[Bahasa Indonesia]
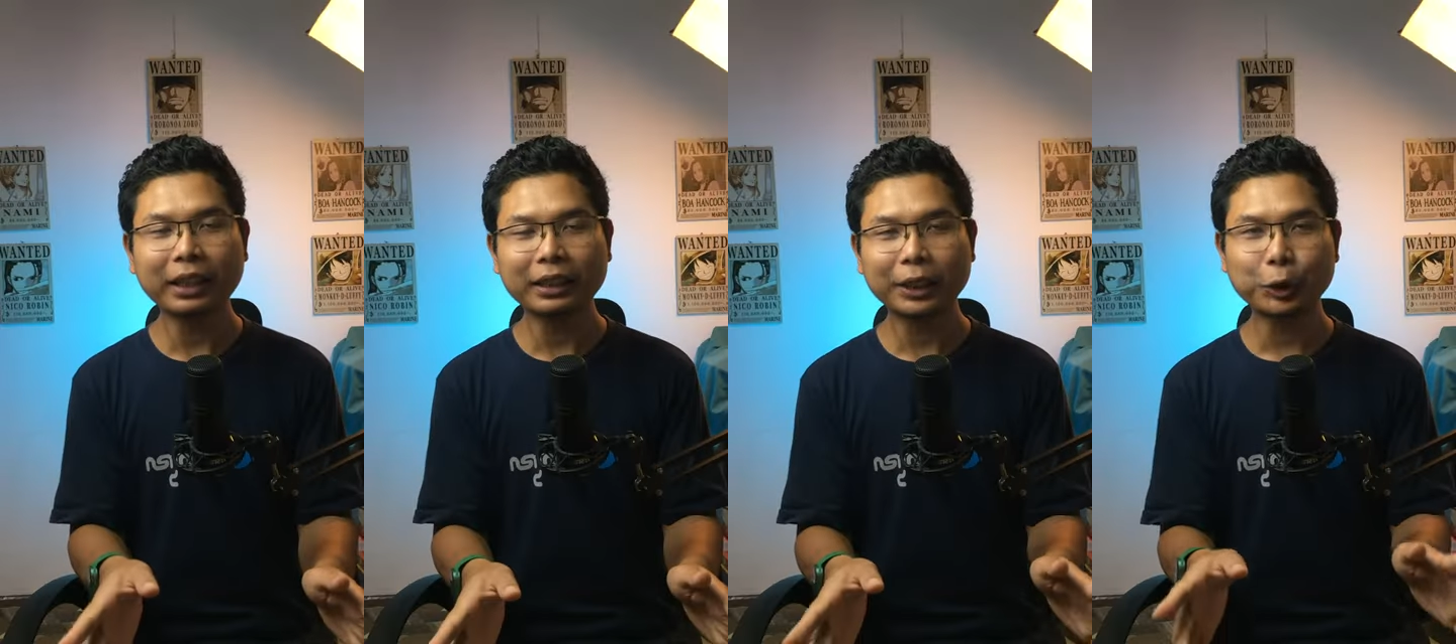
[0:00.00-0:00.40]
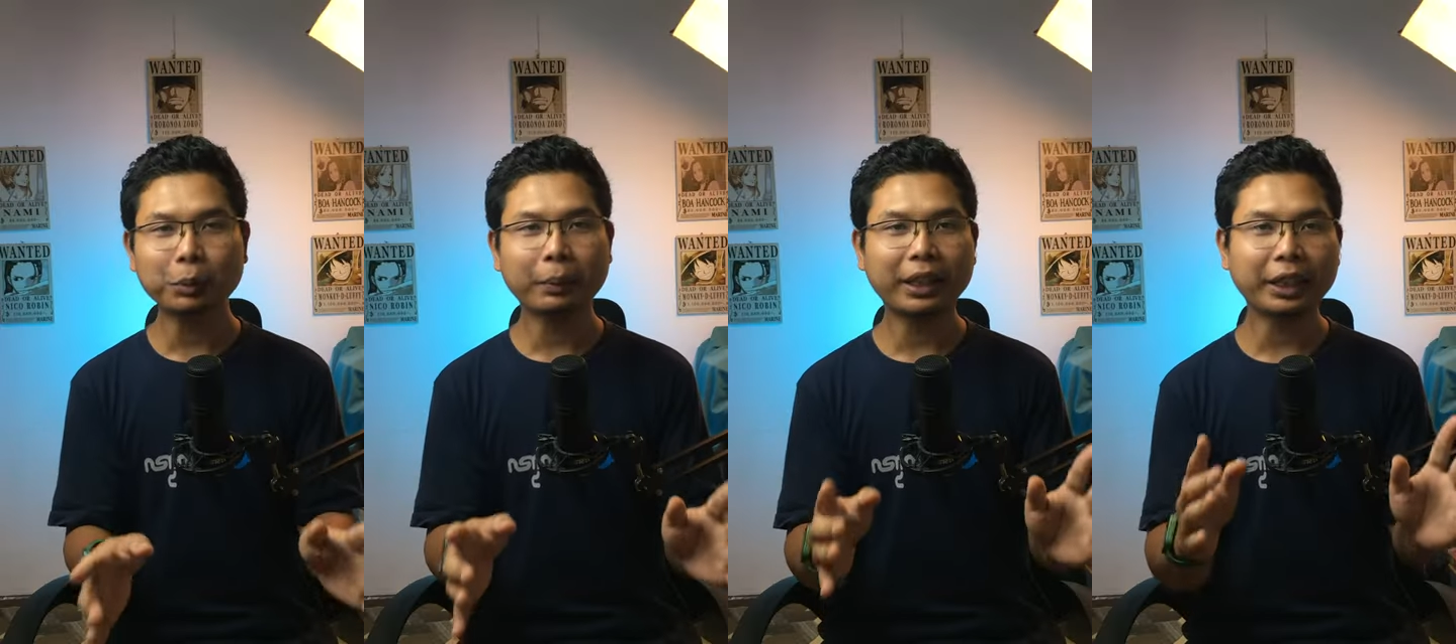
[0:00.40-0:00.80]
perangkat
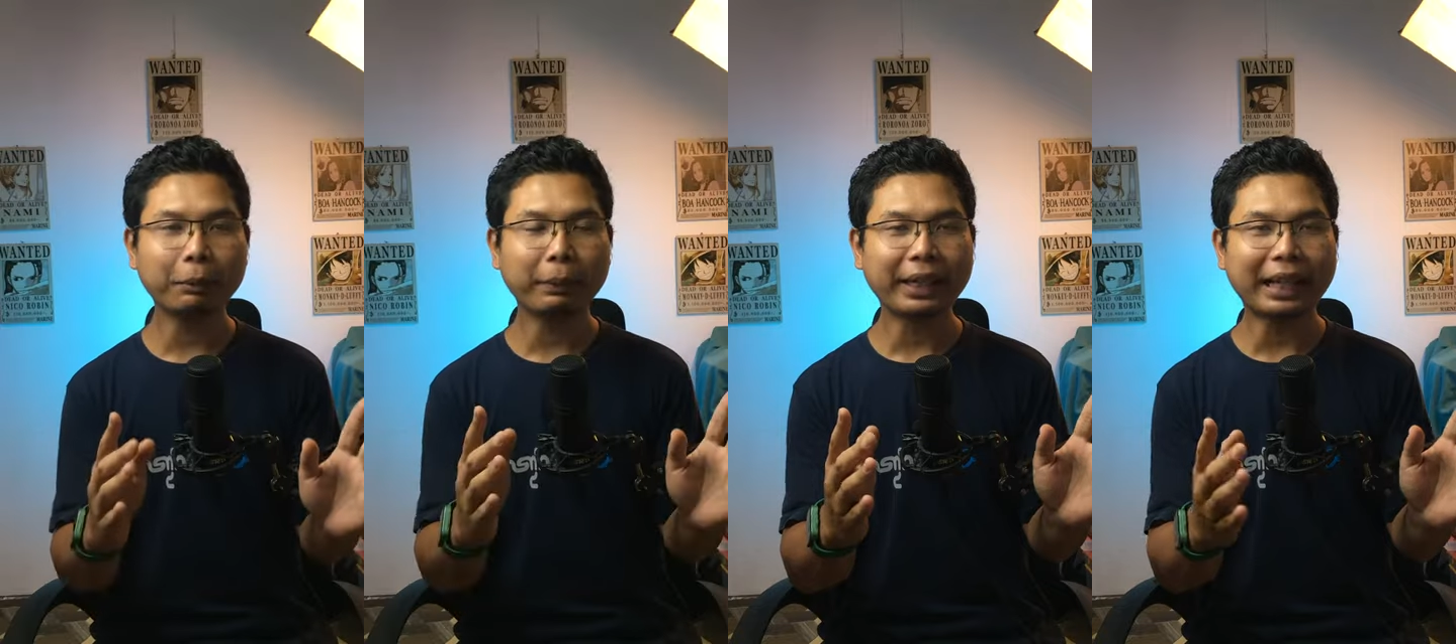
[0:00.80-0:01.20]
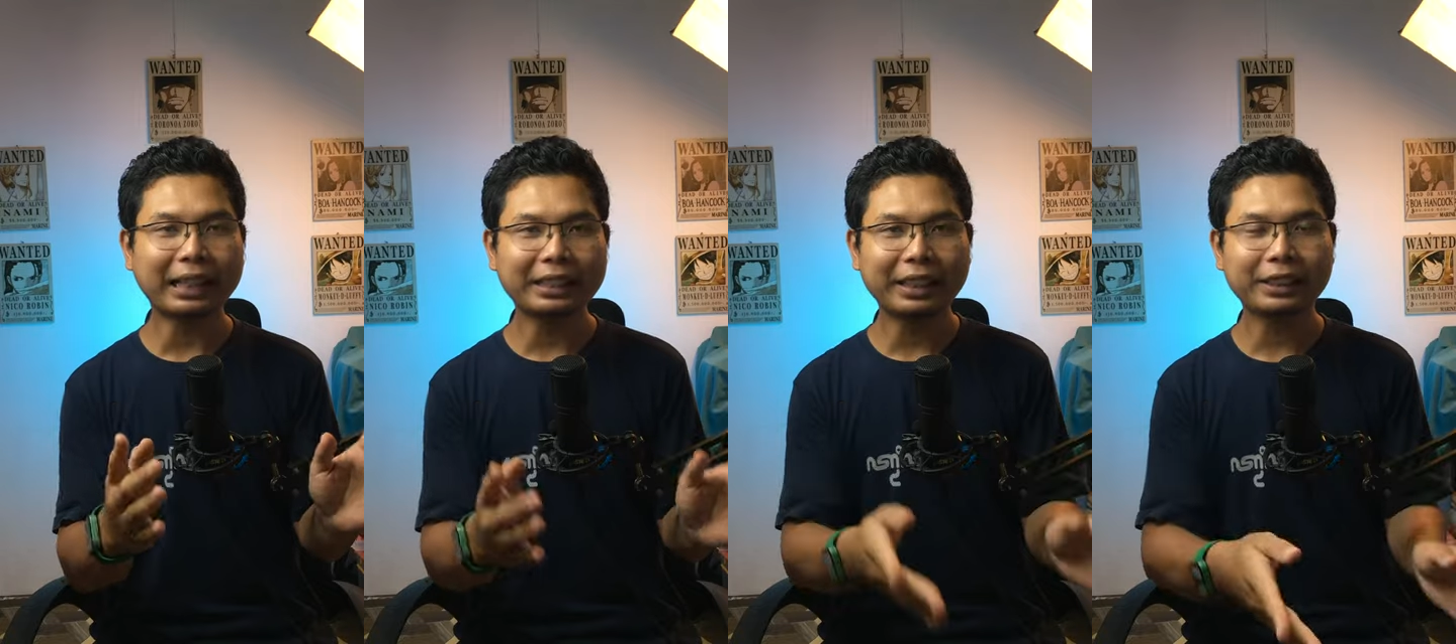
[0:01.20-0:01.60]
itu memiliki MAC
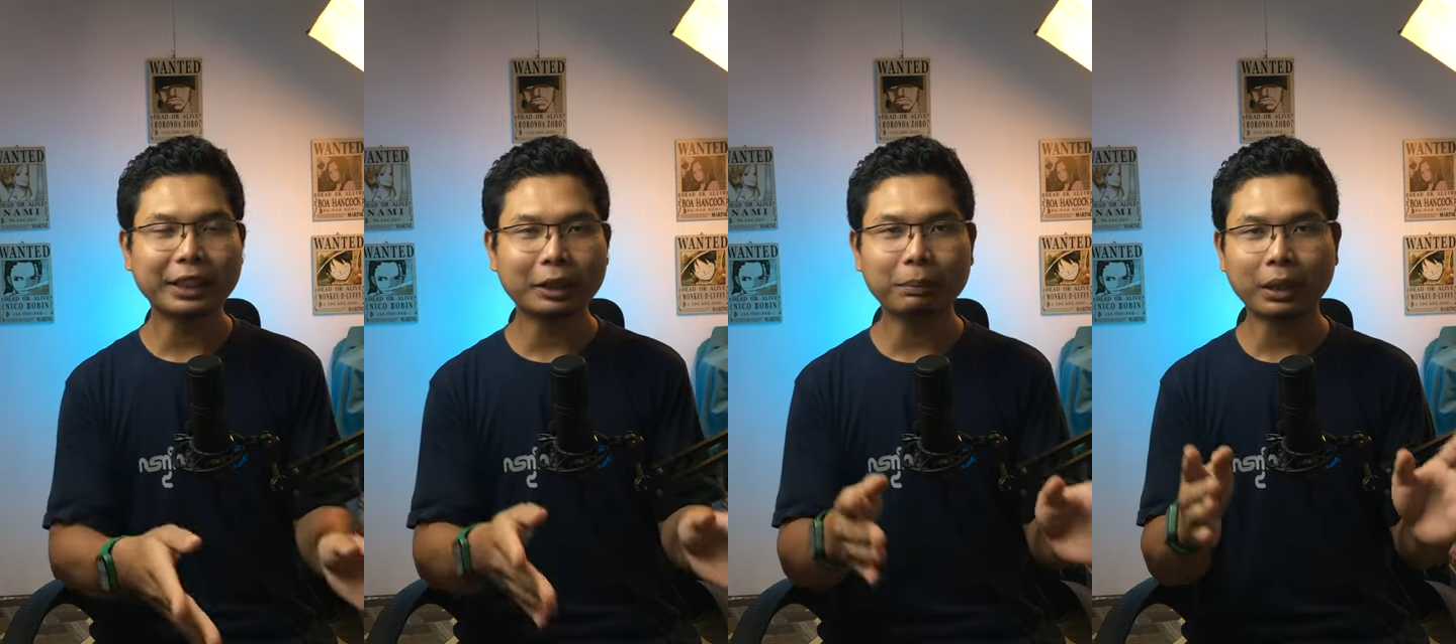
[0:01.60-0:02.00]
address yang